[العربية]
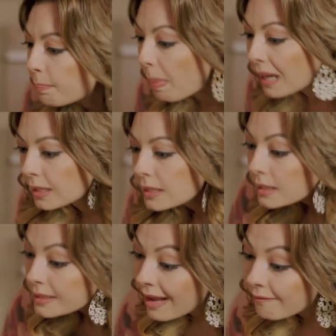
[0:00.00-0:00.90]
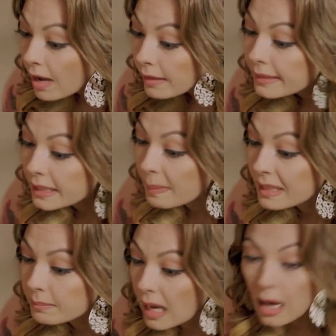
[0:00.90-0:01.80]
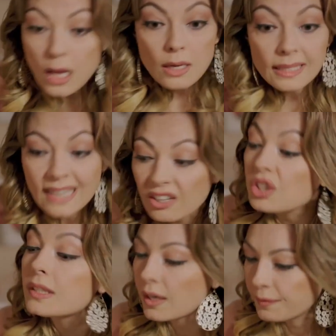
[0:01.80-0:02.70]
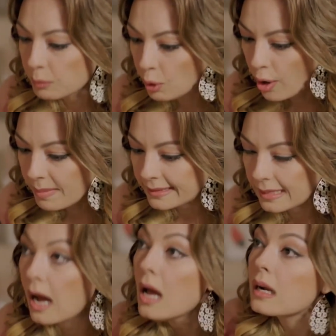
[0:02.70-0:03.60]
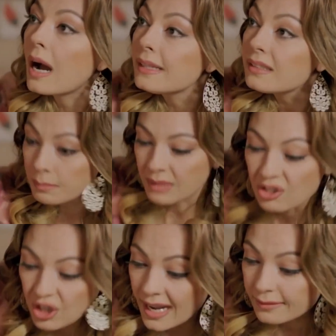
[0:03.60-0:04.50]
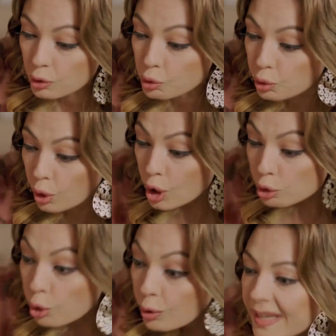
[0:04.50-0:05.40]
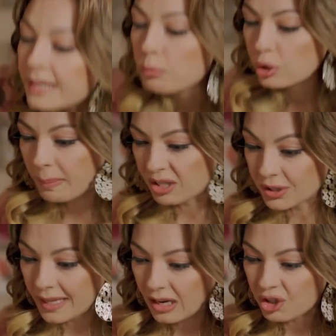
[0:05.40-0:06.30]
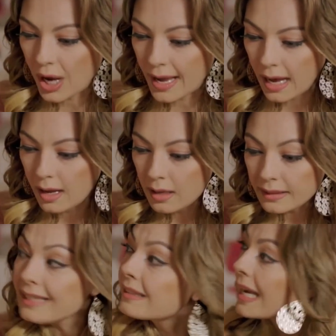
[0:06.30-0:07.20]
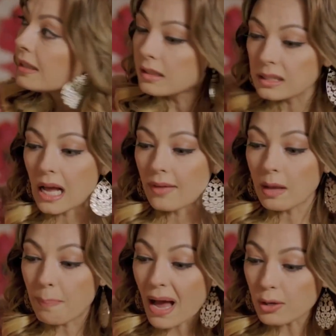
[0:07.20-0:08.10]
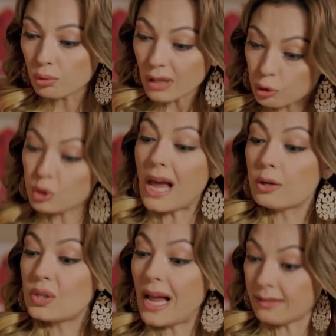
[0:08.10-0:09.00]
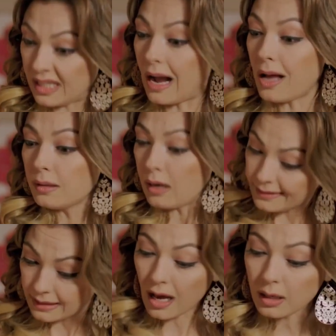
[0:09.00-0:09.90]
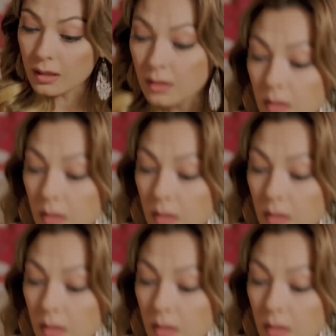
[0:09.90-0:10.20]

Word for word: اعمل لك انت ما بتعرفيني منيح وقت اللي بدي شغله بعملها لا تخليني هلا قوم روح جيب مي مغليه وكتها فوق راسك واحرقك بقى قومي فوتي على الحمام وتدوشي مثل العالم والخلق يلا يلا